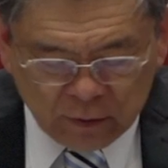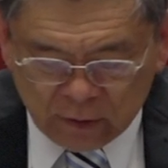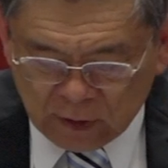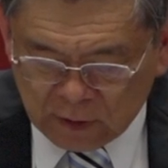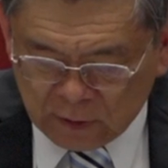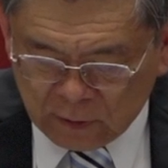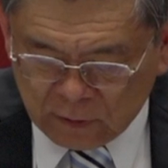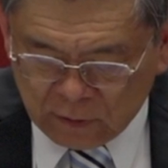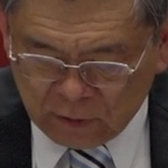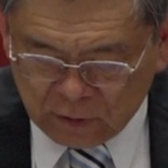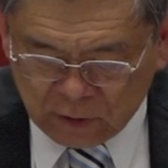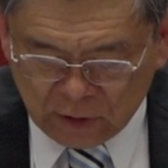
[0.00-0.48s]

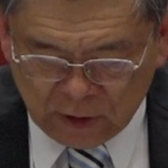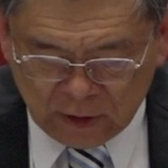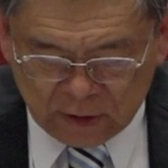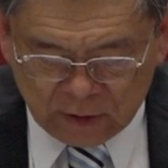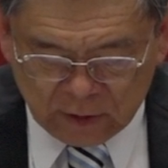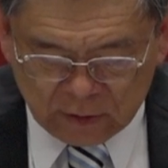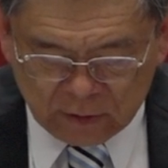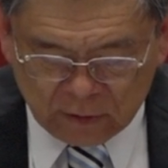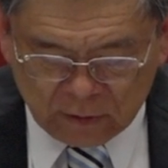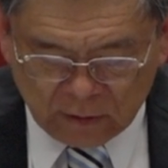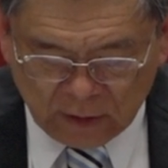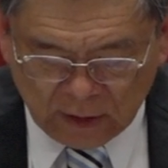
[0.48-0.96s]
trust to
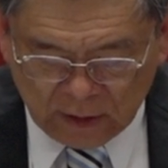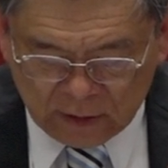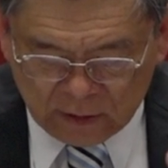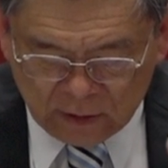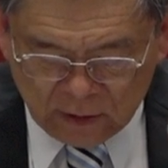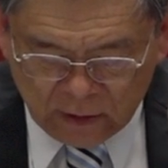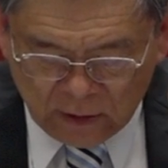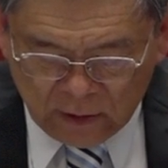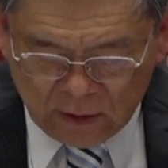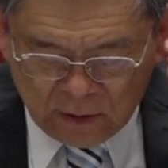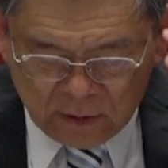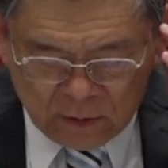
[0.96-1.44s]
Jesus Christ
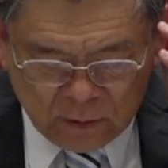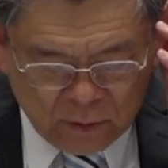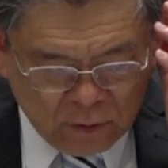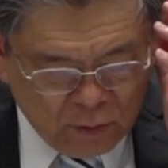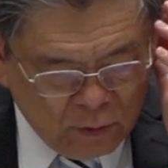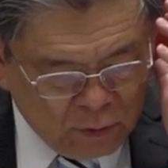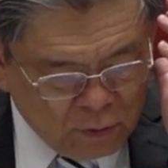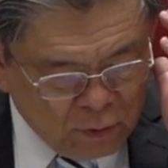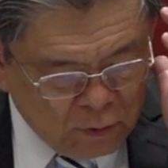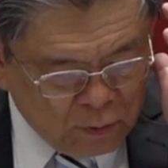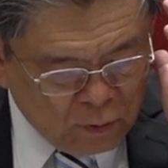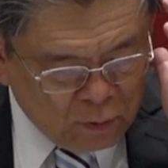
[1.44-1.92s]

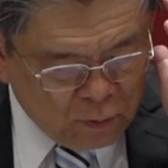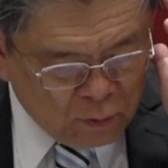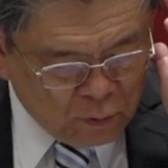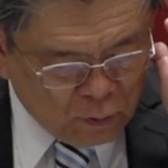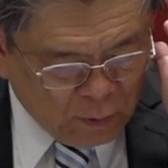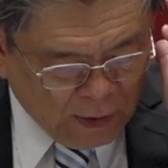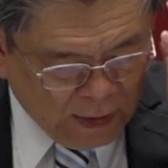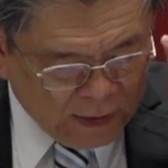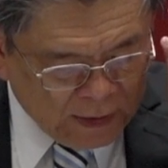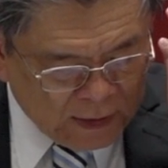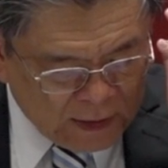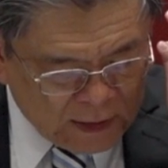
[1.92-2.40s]
就是
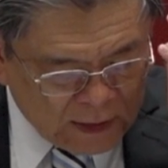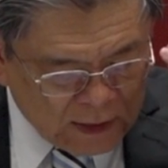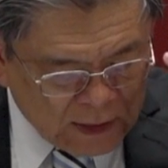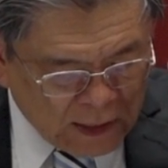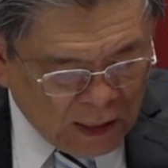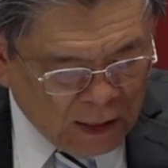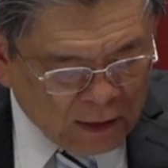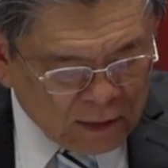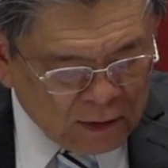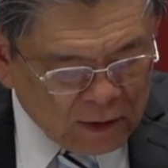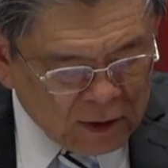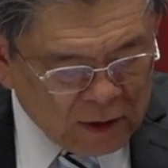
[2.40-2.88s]
转
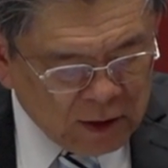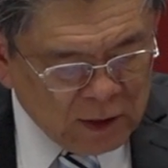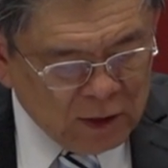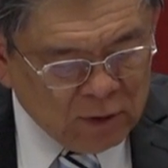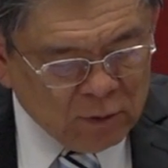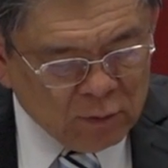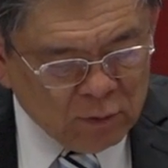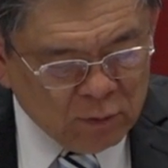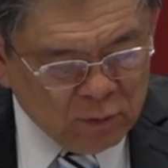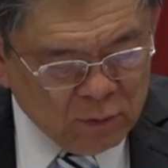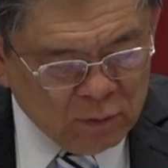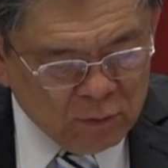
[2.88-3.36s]
向基
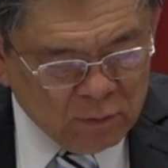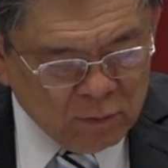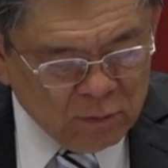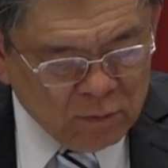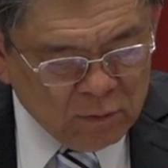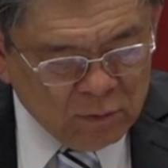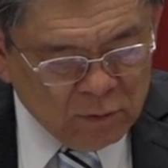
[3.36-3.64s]
督，